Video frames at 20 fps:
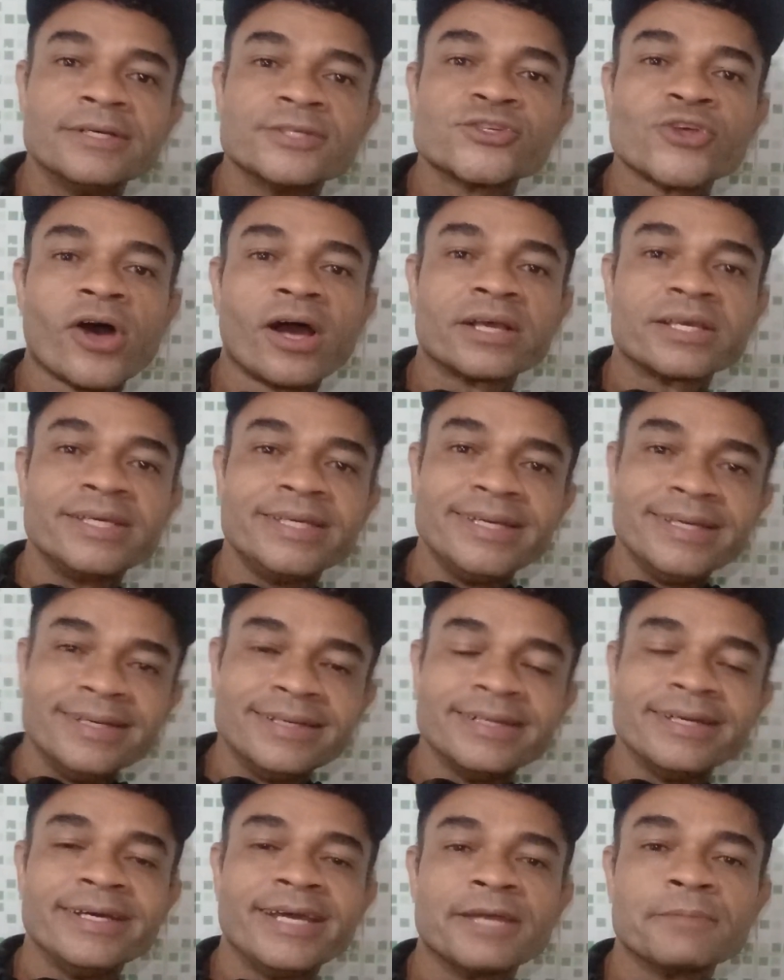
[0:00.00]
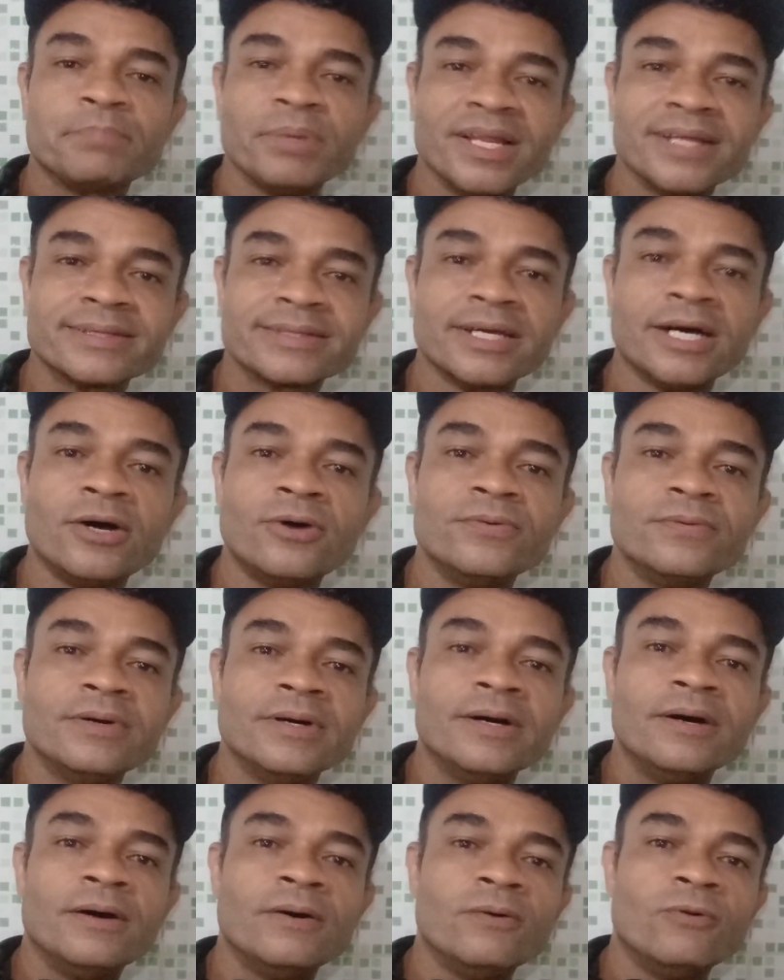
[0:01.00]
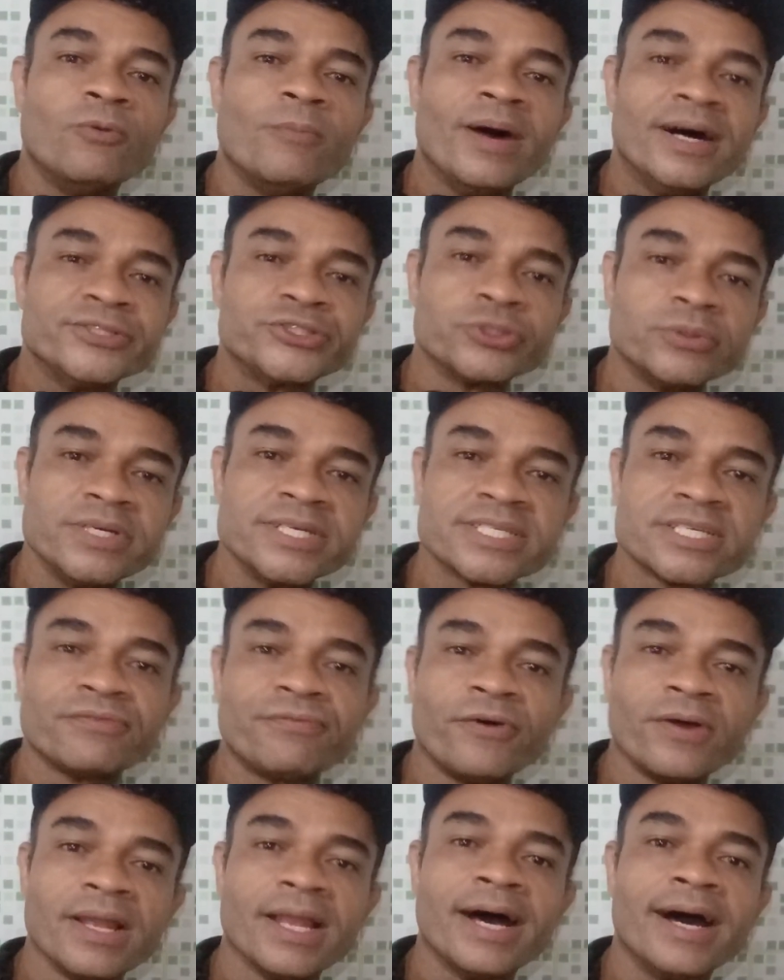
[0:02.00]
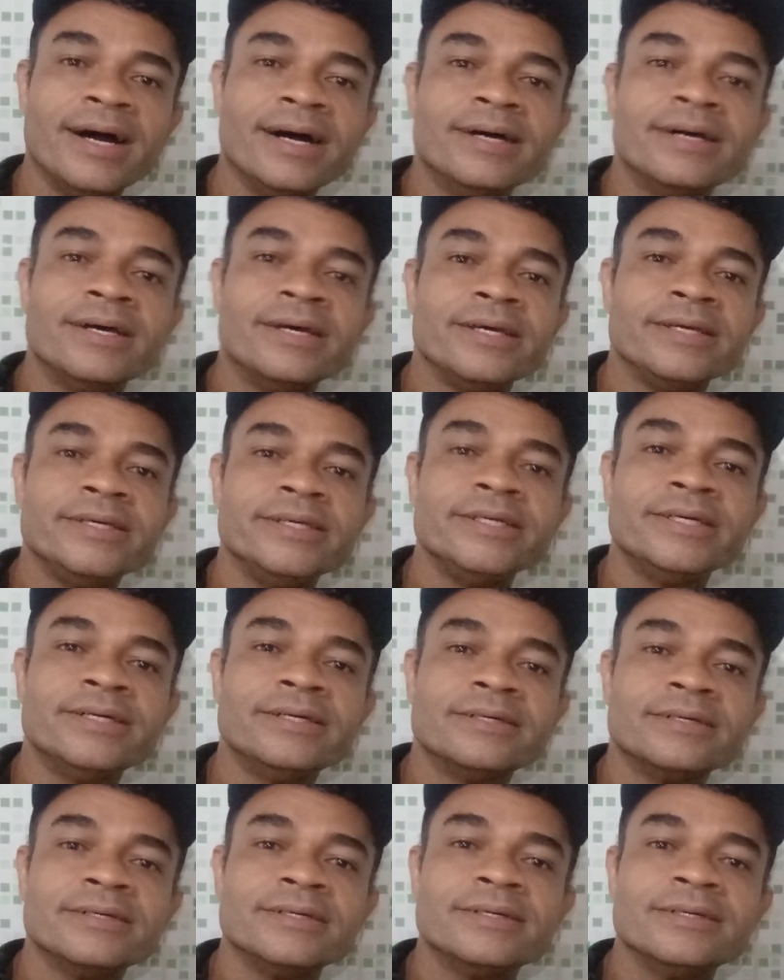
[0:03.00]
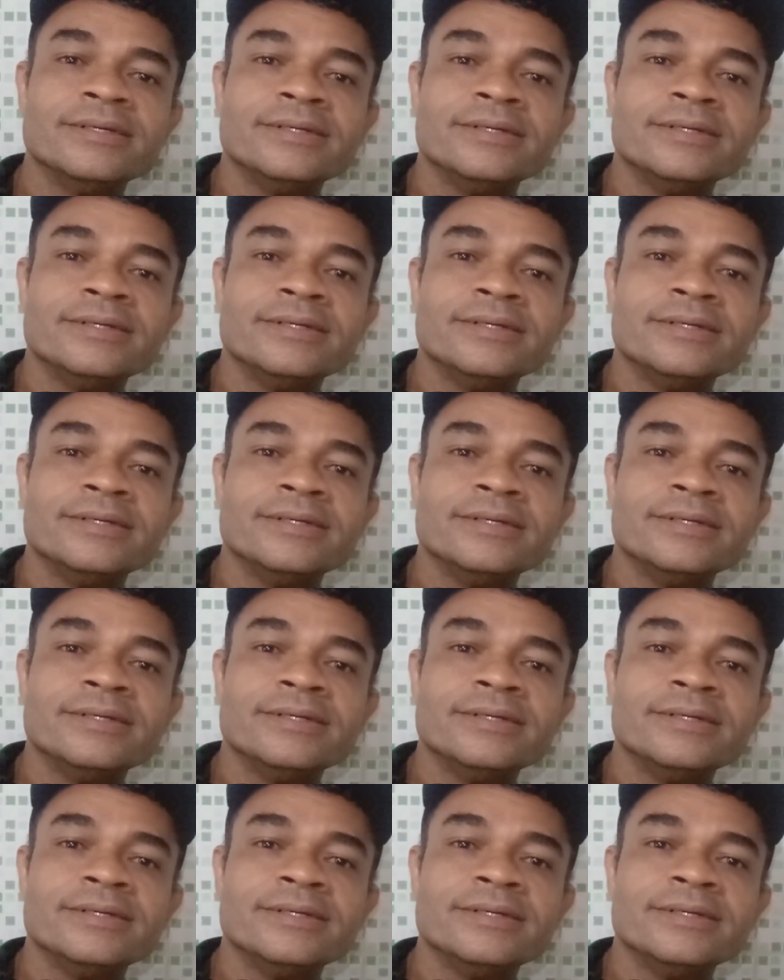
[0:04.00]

Só que, em plantão, uma juíza foi lá e